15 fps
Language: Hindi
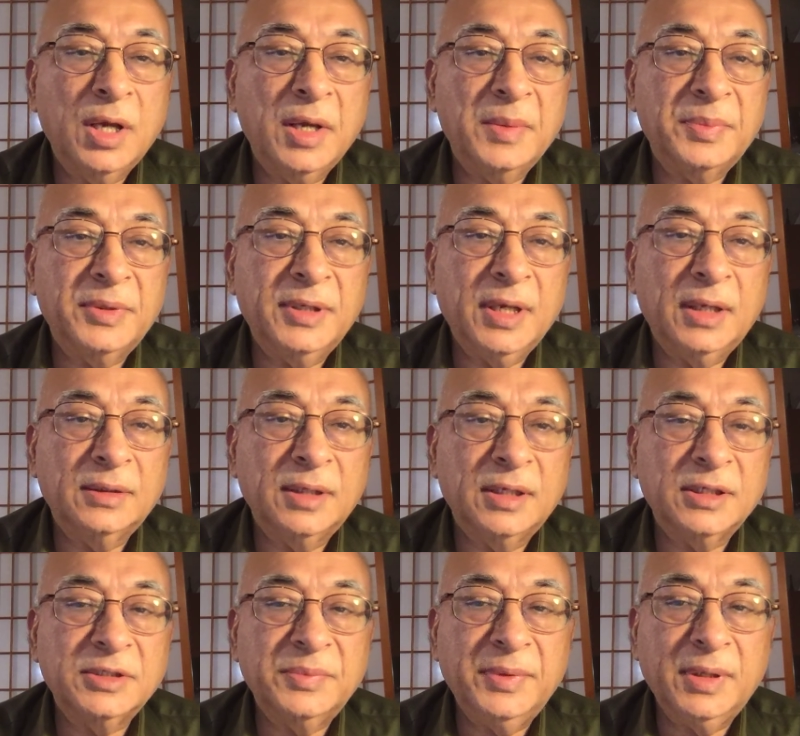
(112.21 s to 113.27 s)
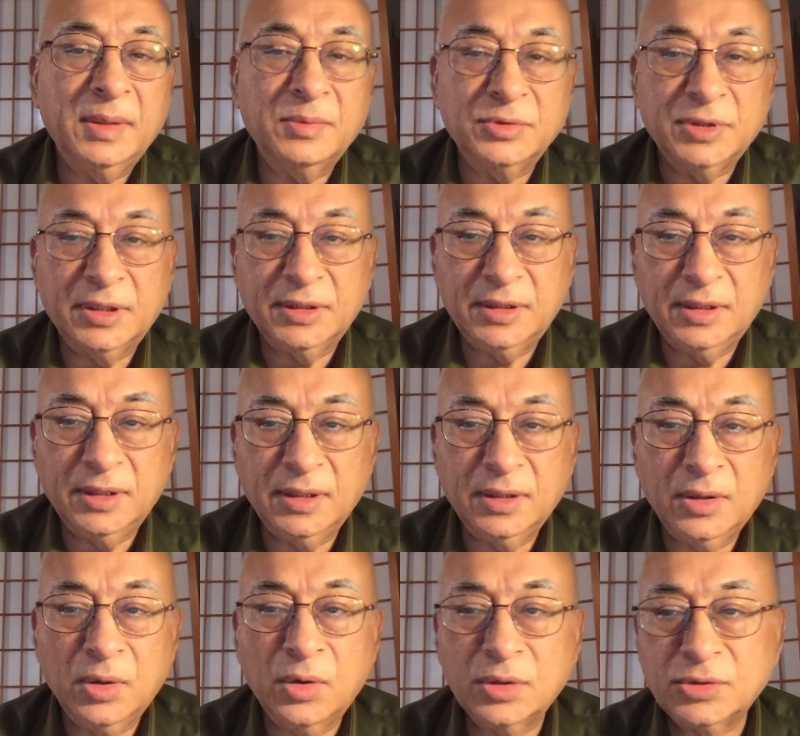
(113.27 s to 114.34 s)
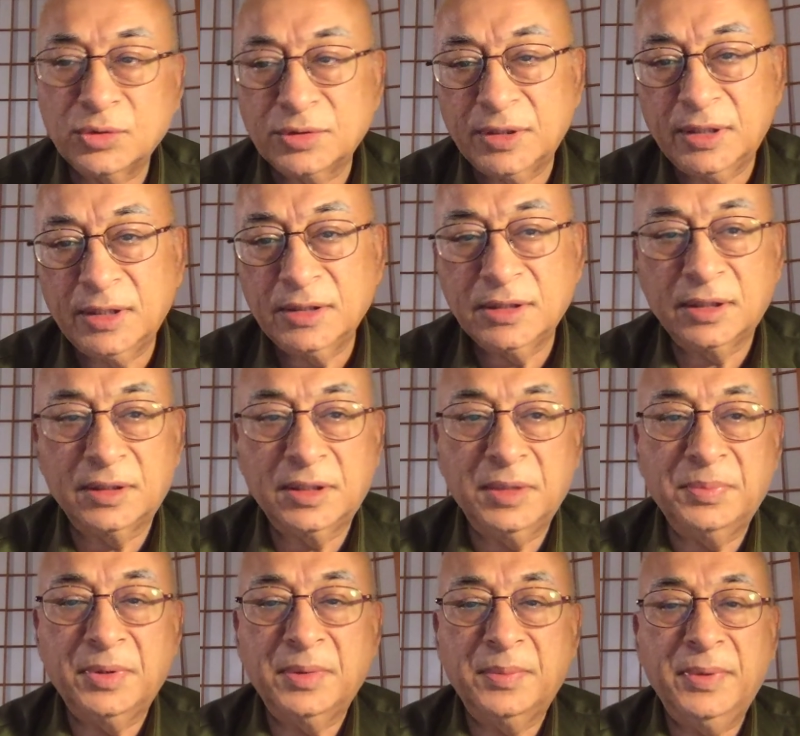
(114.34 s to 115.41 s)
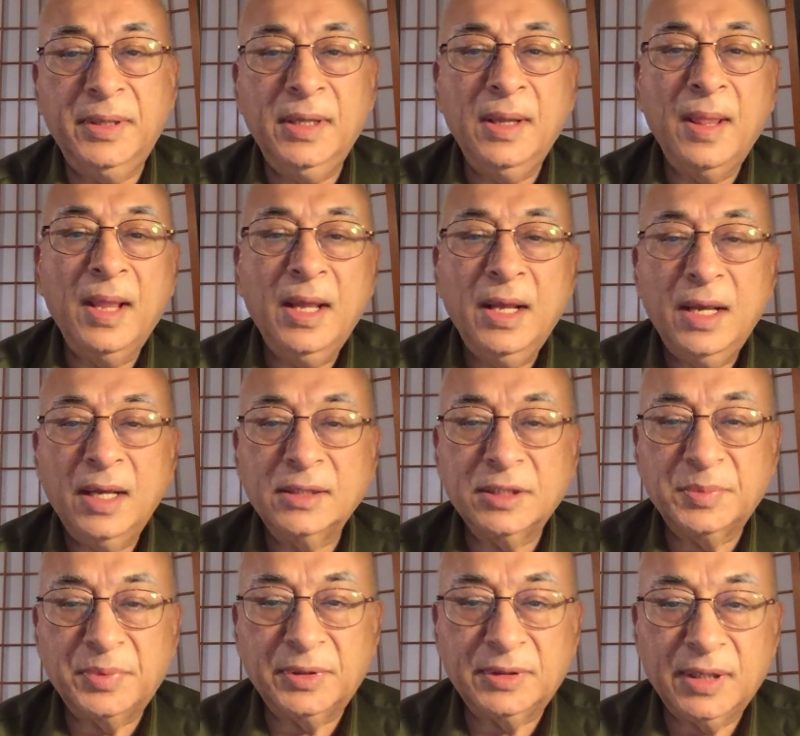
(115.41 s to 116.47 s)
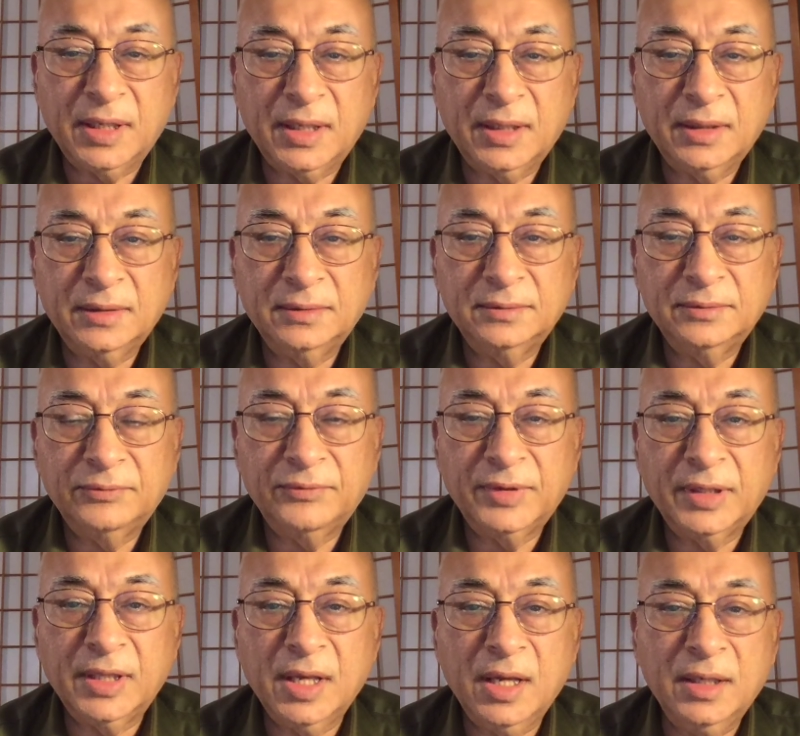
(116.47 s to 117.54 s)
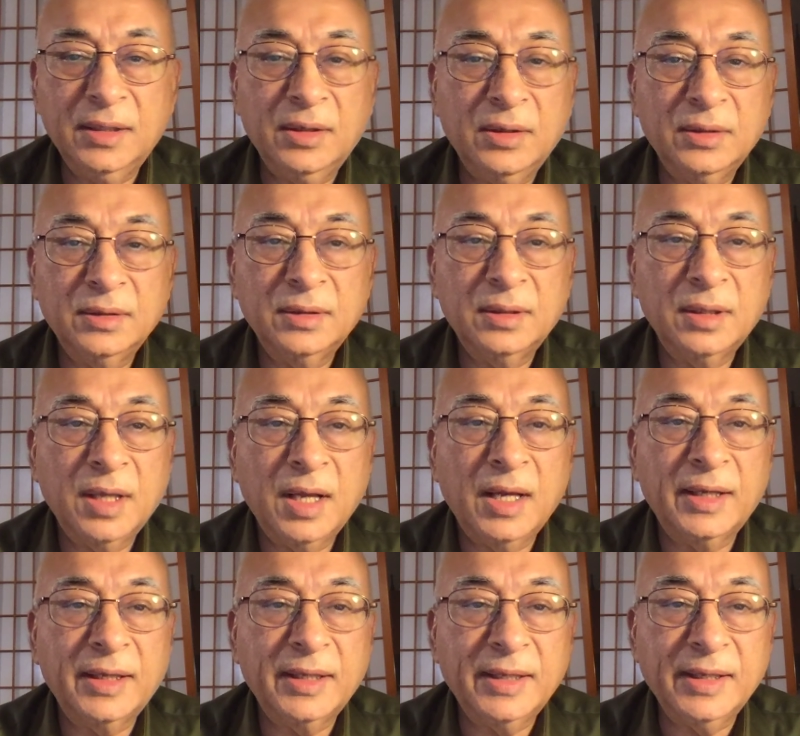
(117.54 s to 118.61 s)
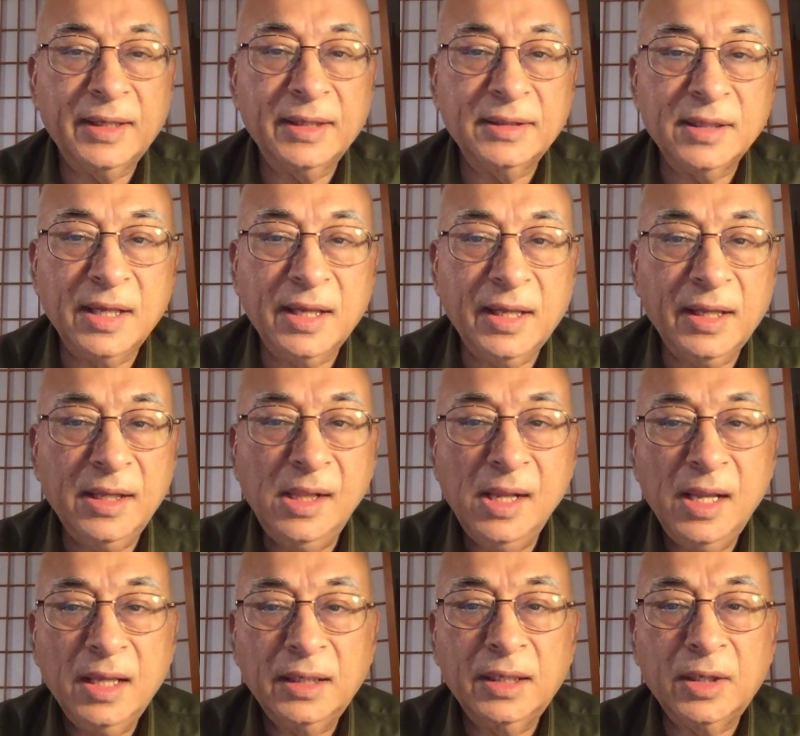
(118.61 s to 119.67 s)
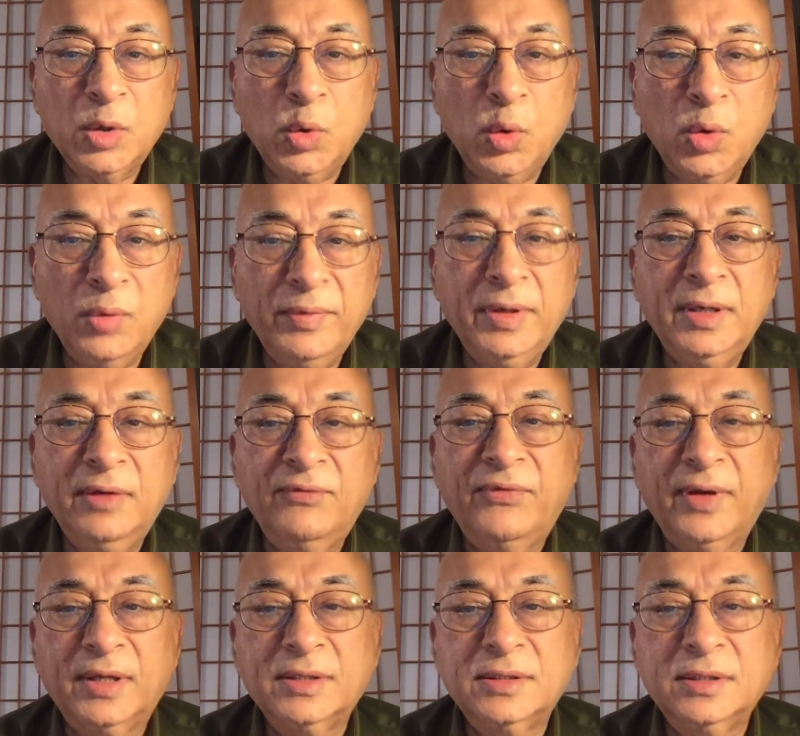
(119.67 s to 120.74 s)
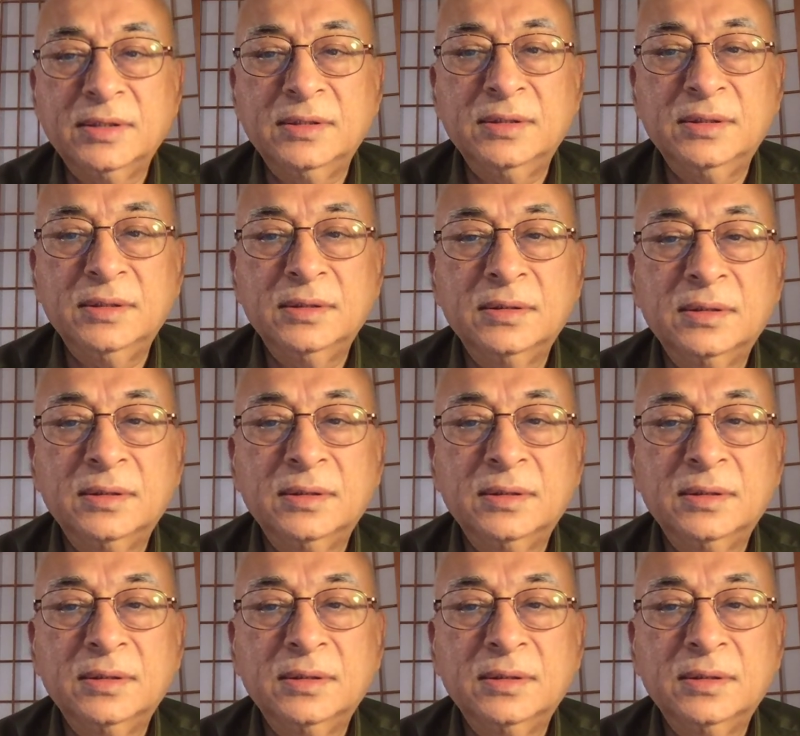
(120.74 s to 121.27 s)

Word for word: आपकी यादाश्त भी कम हो जाती है और सोचने की शक्ति पर भी असर पड़ता है विज्ञान आगे ये कहता है कि कोविड इन्फेक्शन